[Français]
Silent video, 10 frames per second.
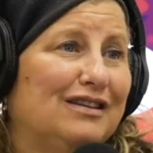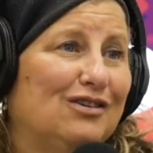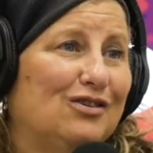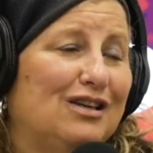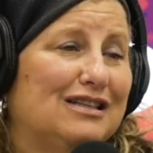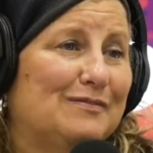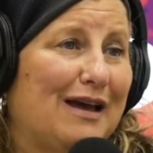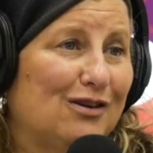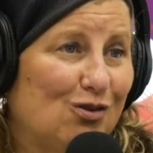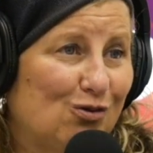euh,
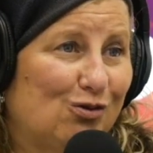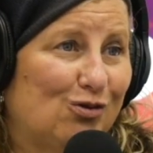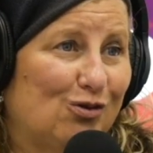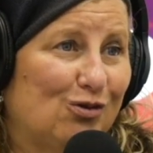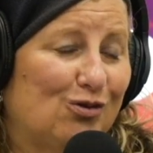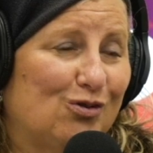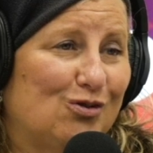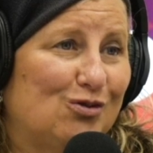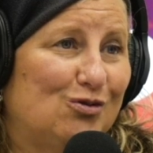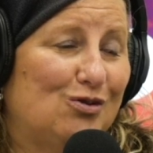l'expérience
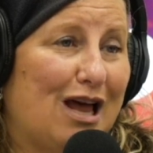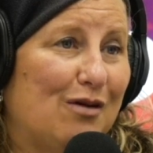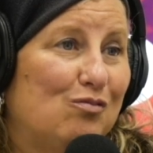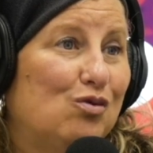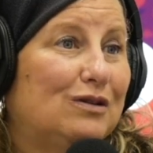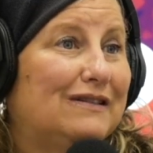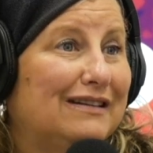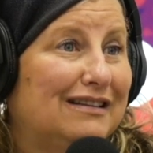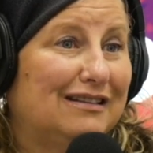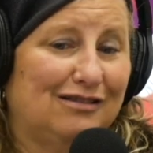de la
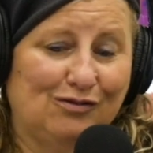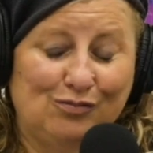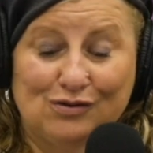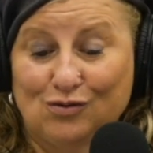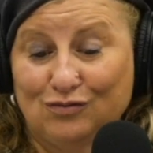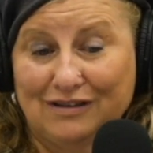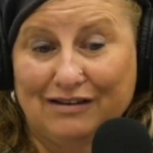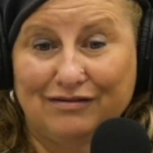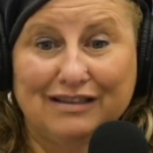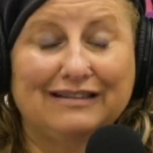beauté, puisque vous
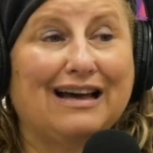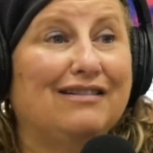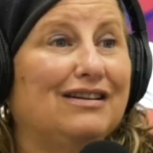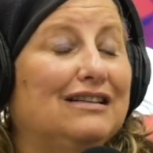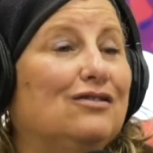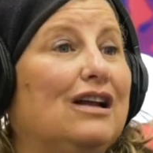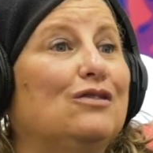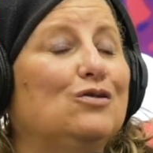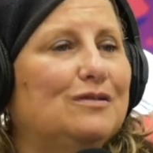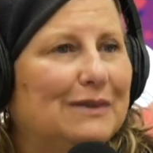avez travaillé dans
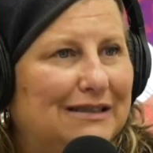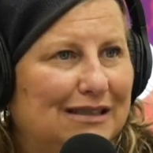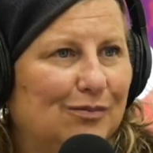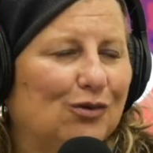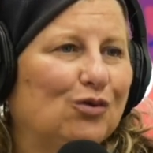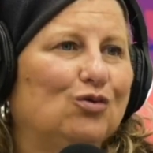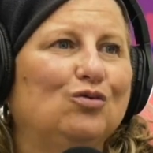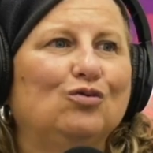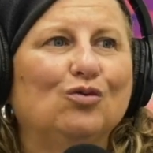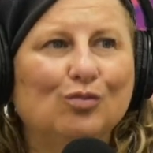la cosmétique pendant de
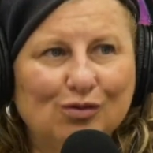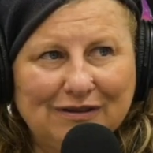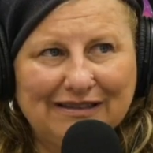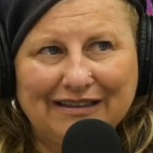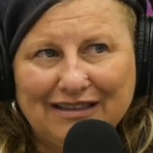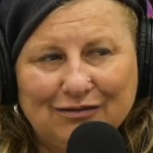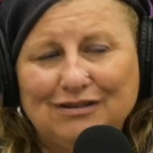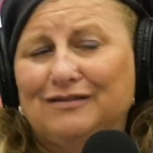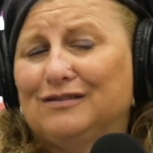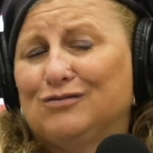nombreuses années,
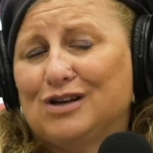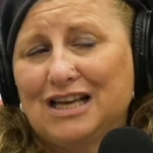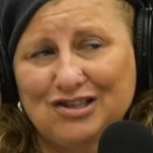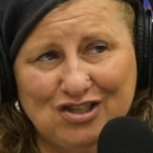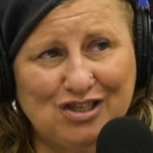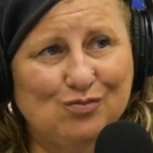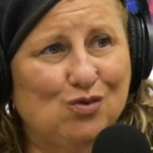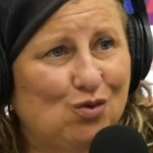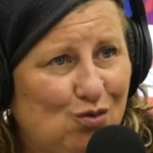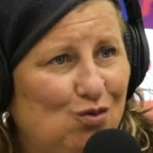vous avez voyagé
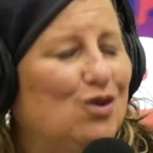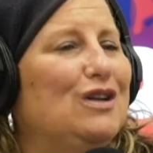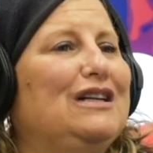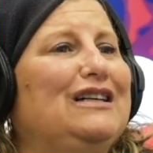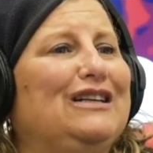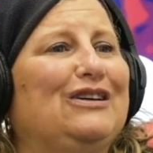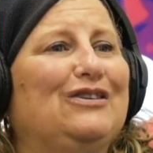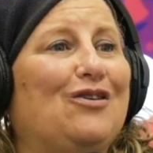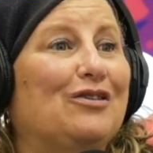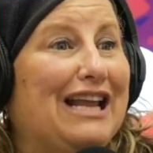beaucoup
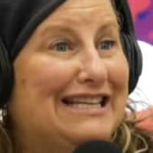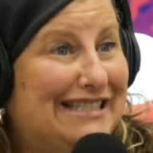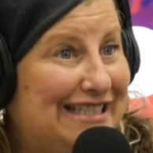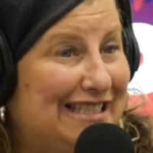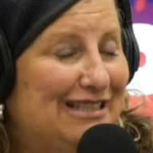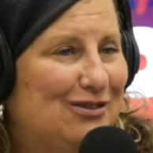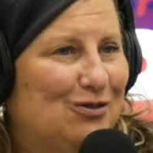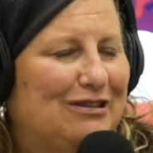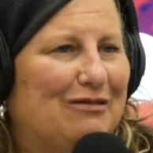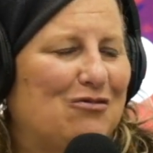en Asie
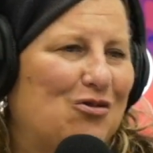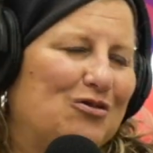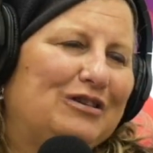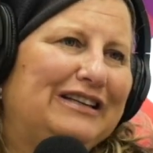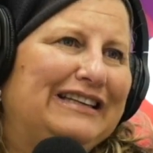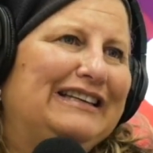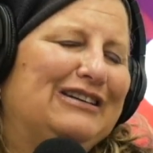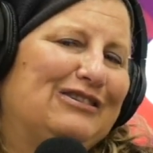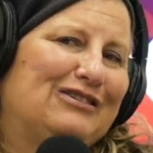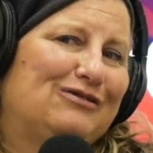notamment,
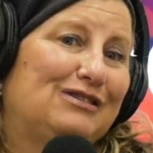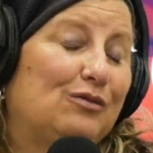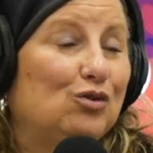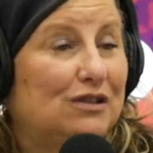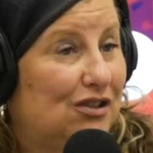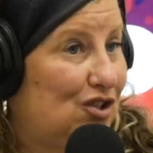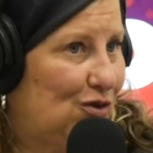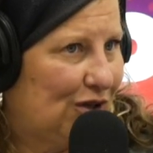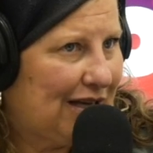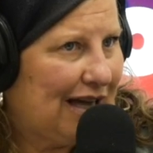et vous avez bossé
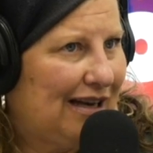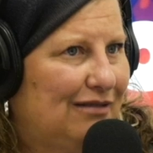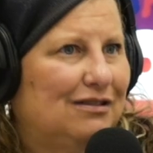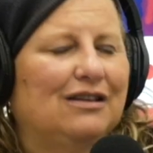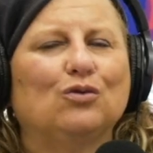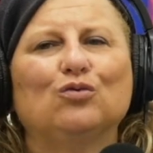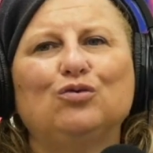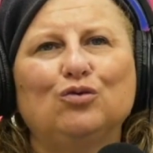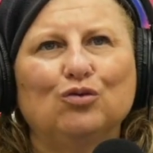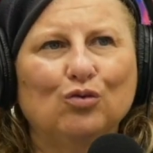chez L'Oréal vous avez
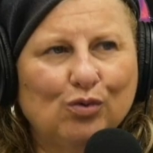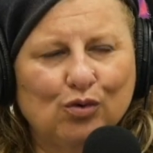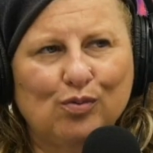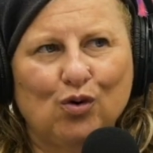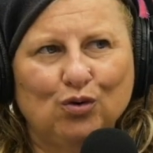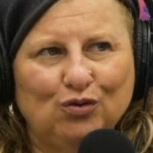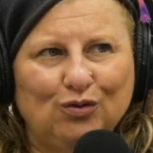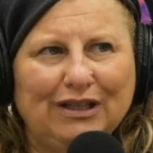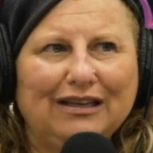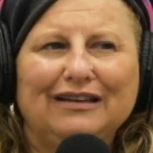conçu de nombreux
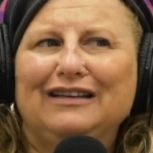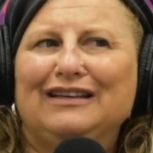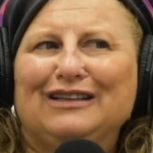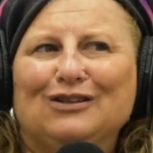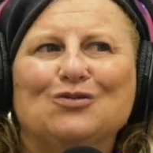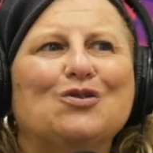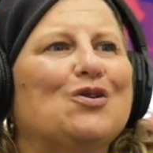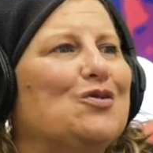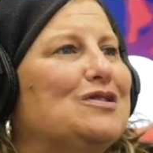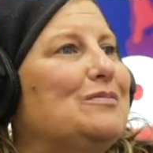produits. Donc,
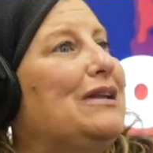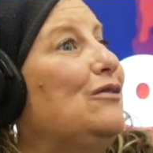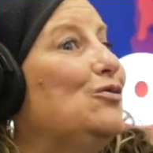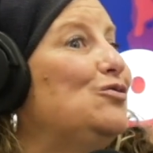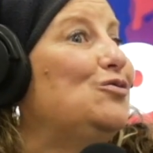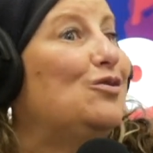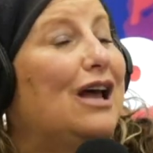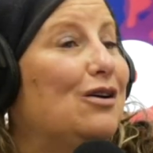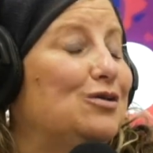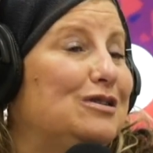euh, c'est peut-être venu de
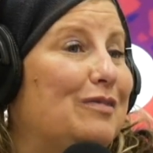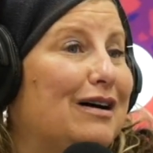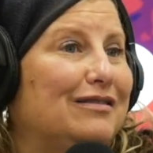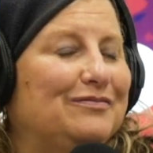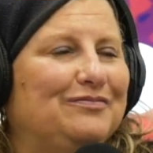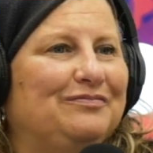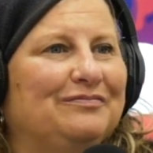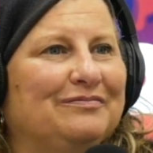là au départ. En